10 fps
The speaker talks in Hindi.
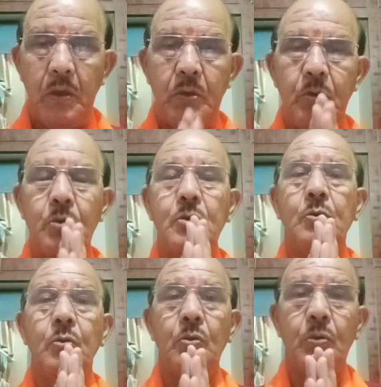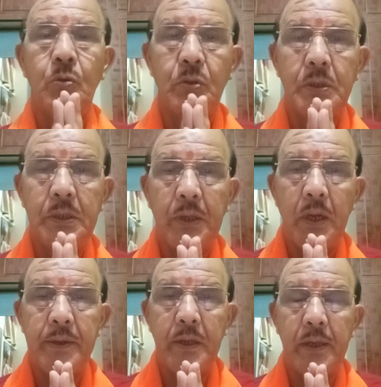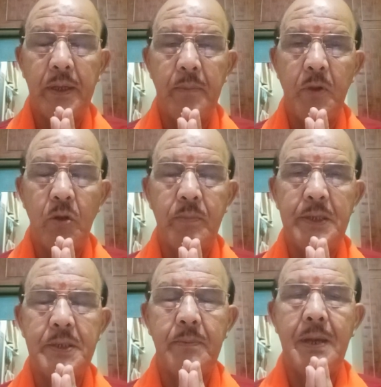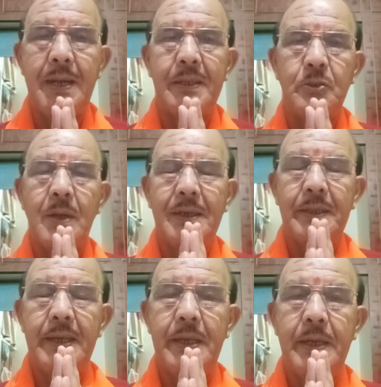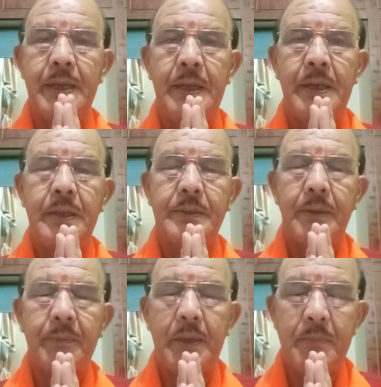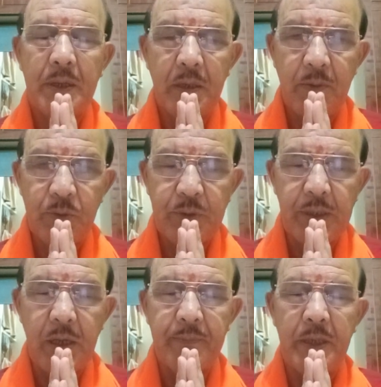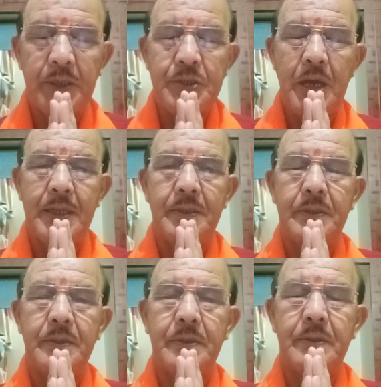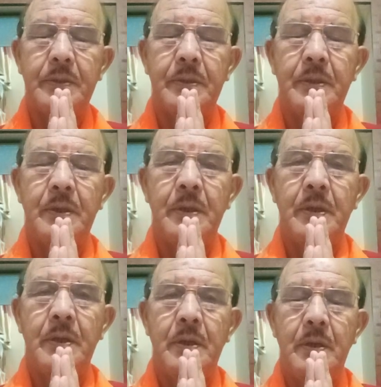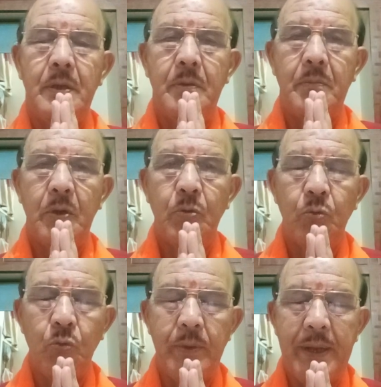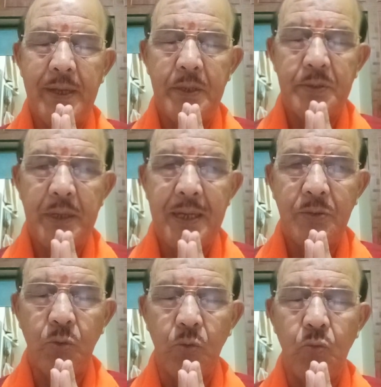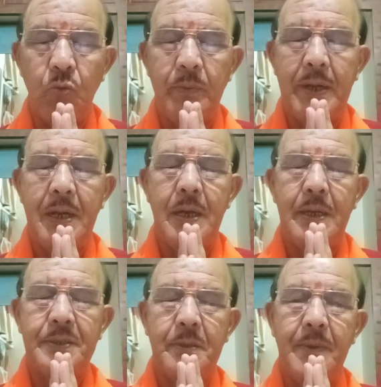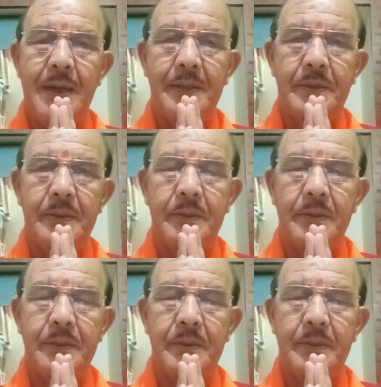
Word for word: हेलो दोस्तों रोज़ की तरह लिखने ब्लॉग में सबका हार्दिक स्वागत है सबके मंगल भविष्य की कामना के साथ बड़ों को मेरा नमस्कार छोटों को मेरा आशीर्वाद